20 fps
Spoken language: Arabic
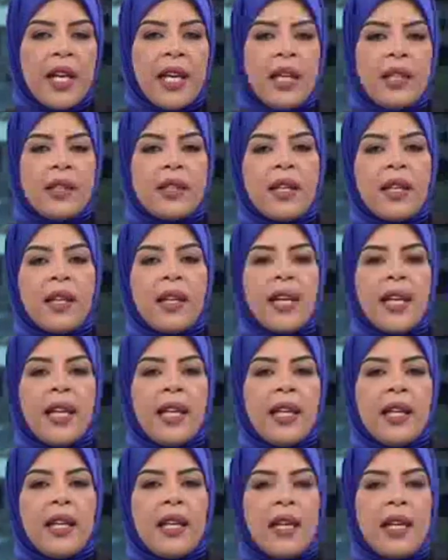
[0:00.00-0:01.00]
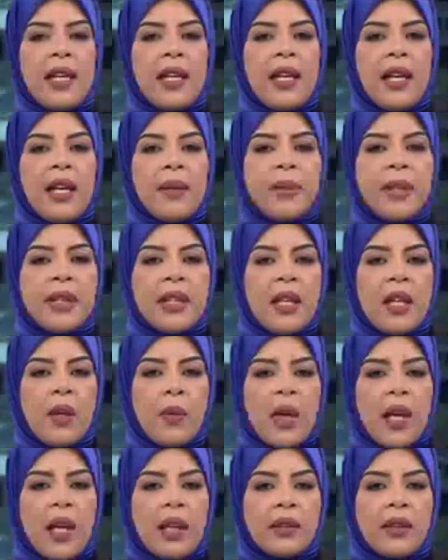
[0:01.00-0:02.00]
التقى خلالها عميد
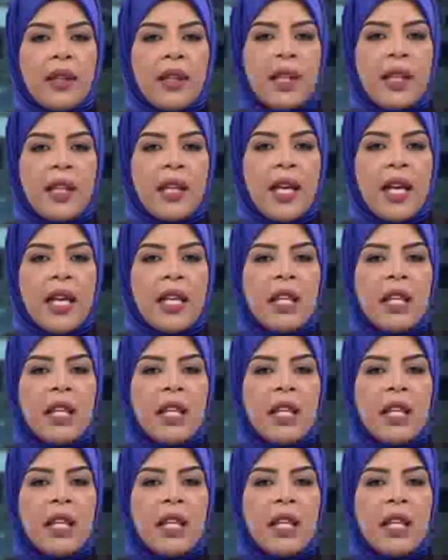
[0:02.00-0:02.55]
وأعضاء